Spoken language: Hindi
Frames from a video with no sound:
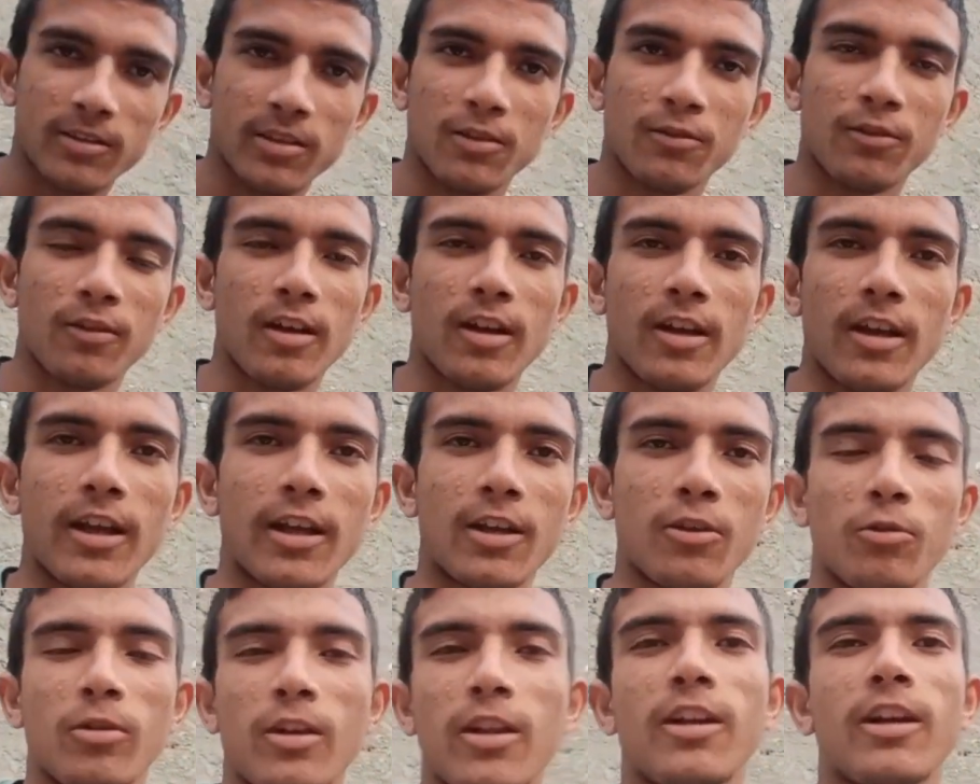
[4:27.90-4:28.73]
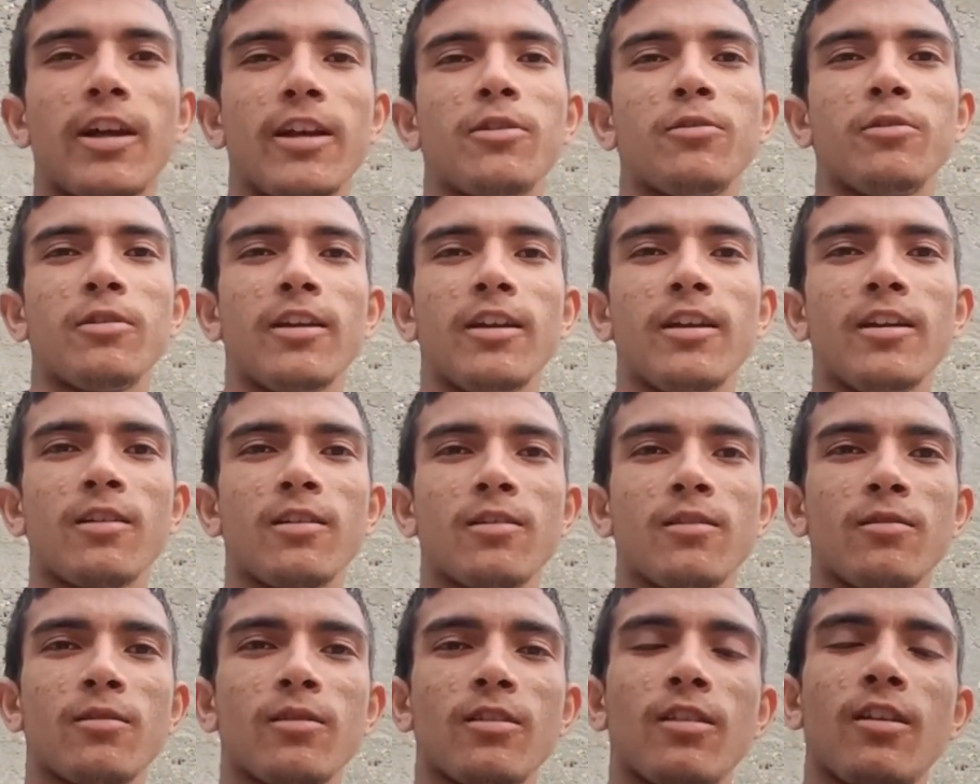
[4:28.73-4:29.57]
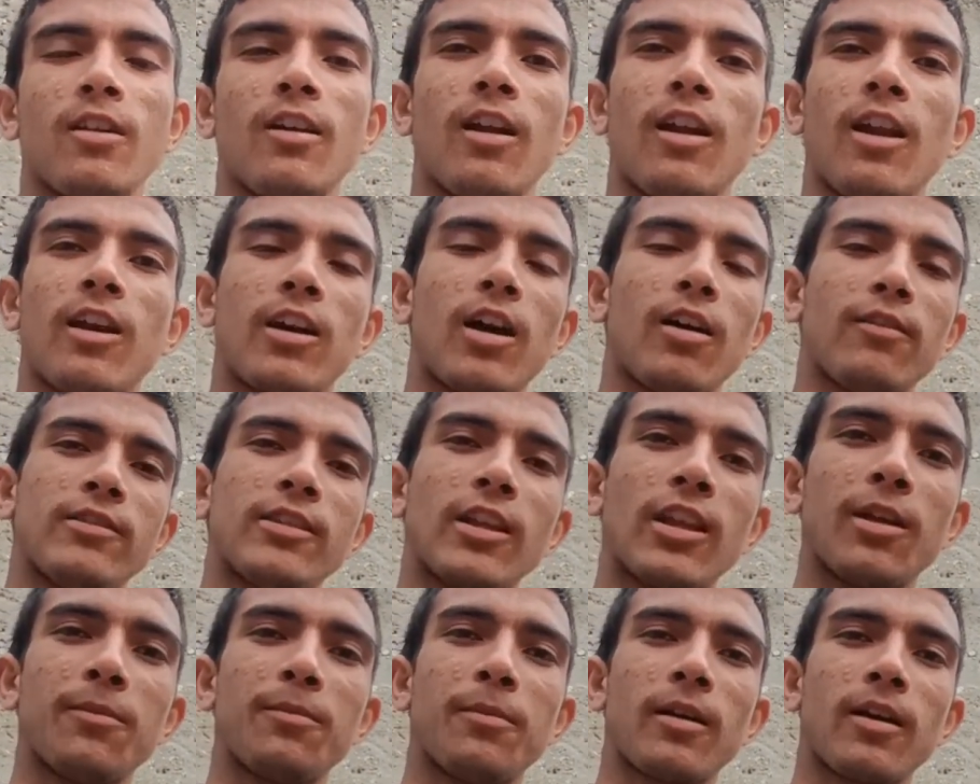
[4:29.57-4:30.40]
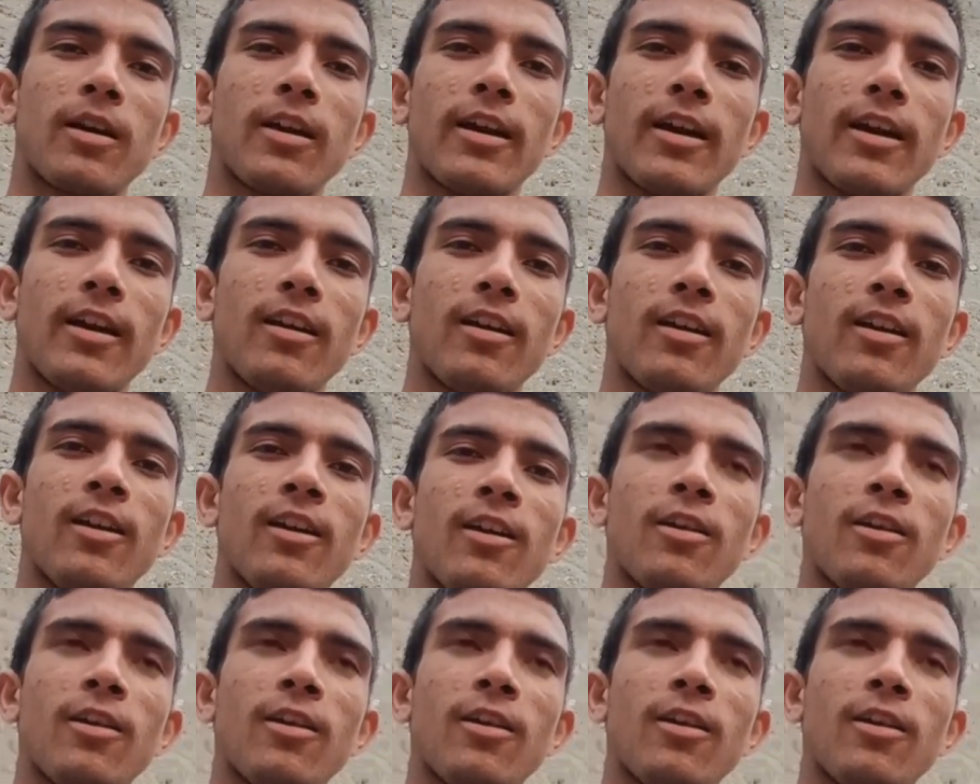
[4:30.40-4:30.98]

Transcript: से सिर्फ एक रोटी खाई हुई है गला काफ़ी ज़्यादा पक गया है